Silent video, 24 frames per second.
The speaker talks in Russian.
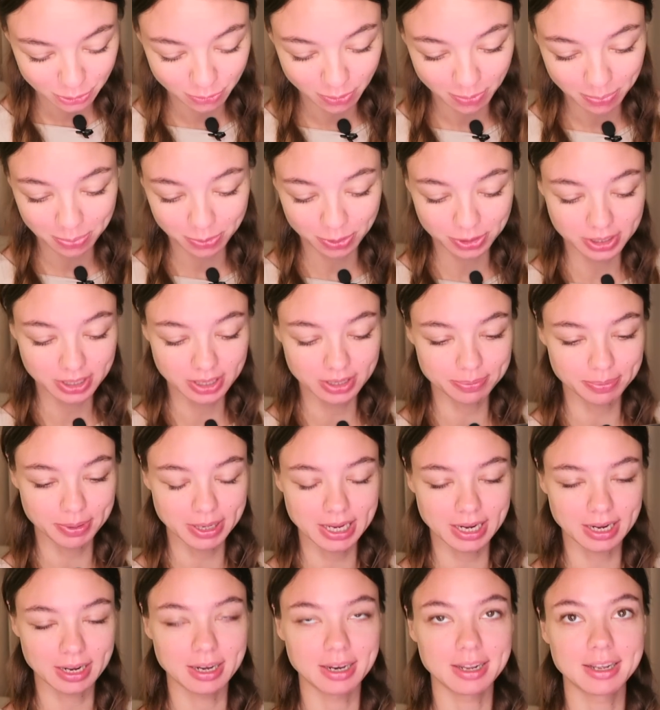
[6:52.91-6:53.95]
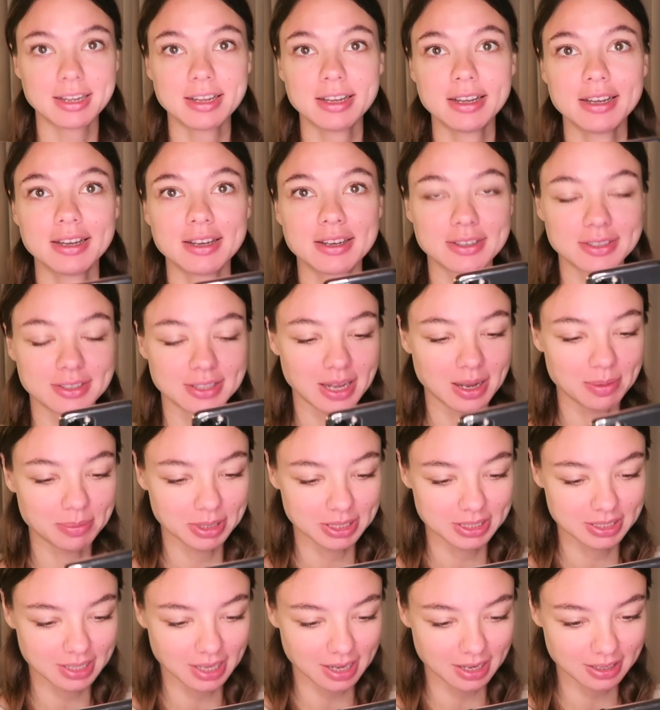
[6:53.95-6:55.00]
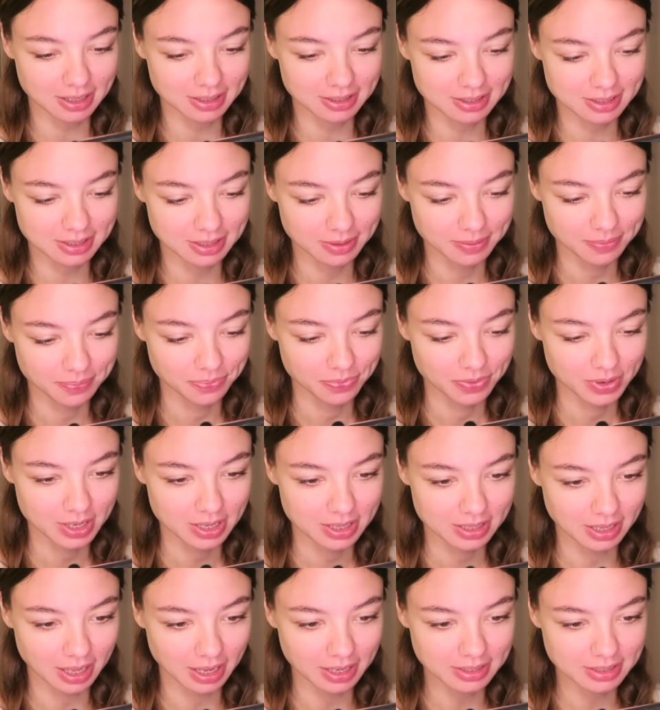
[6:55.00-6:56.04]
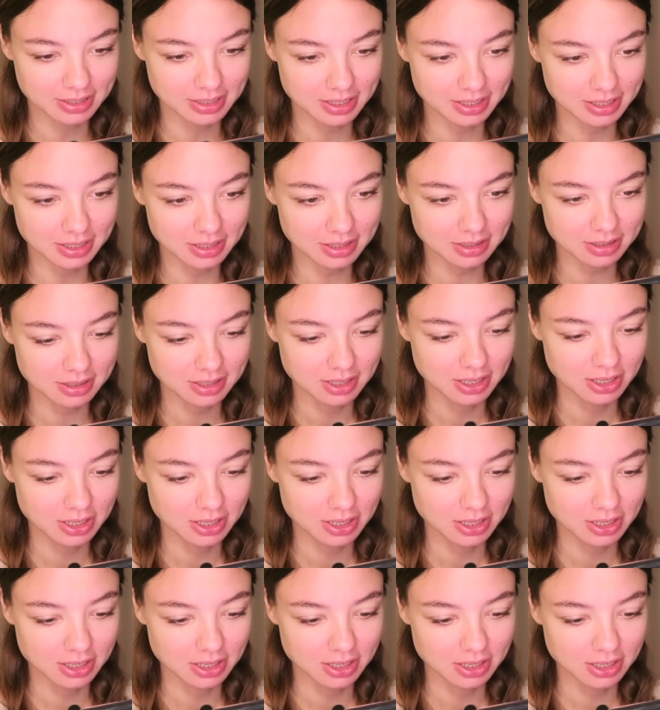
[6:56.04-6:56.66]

ну вы поняли, поехали. Нам осталось найти